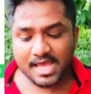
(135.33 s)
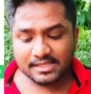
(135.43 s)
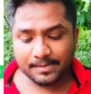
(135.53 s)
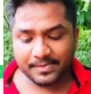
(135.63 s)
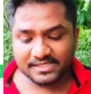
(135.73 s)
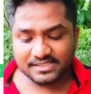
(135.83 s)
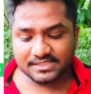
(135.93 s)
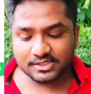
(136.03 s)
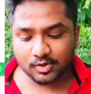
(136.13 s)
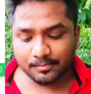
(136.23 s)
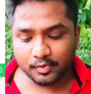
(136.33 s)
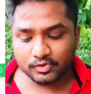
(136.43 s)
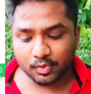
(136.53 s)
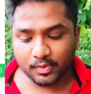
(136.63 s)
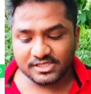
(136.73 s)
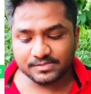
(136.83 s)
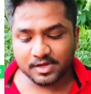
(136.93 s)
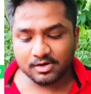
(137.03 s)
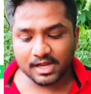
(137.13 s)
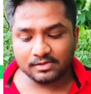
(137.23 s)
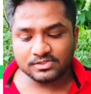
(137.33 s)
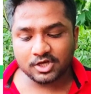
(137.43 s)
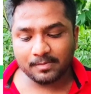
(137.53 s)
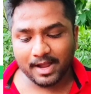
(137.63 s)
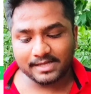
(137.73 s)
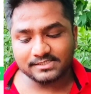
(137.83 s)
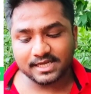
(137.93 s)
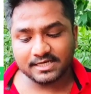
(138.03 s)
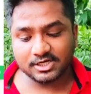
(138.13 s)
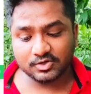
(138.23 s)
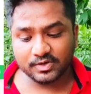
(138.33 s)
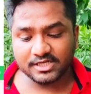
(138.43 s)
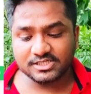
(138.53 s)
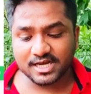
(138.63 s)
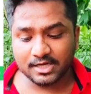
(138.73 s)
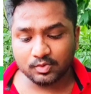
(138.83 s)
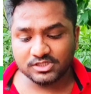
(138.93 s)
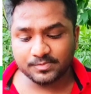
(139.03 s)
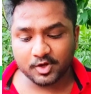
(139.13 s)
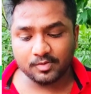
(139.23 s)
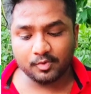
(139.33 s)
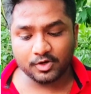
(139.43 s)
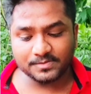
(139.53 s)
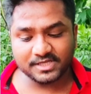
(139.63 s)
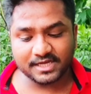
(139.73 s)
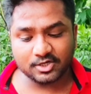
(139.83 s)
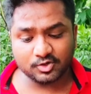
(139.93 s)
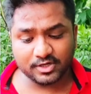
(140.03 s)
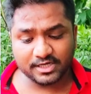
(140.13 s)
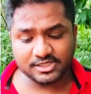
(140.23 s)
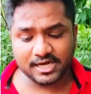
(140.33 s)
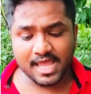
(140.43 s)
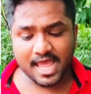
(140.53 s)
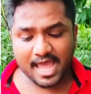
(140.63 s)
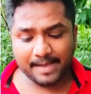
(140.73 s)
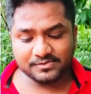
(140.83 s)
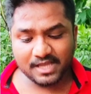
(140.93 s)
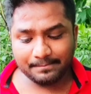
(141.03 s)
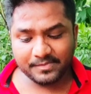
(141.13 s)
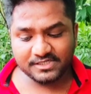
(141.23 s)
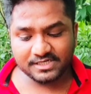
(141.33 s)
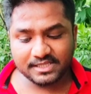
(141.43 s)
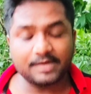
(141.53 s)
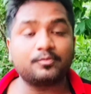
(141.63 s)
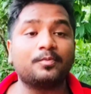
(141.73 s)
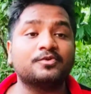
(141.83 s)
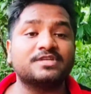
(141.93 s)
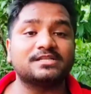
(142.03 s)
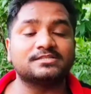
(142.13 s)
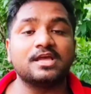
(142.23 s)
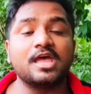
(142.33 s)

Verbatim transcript: the president of both West Bengal Council of Higher Secondary Education and West Bengal Board of Secondary Education have submitted their proposals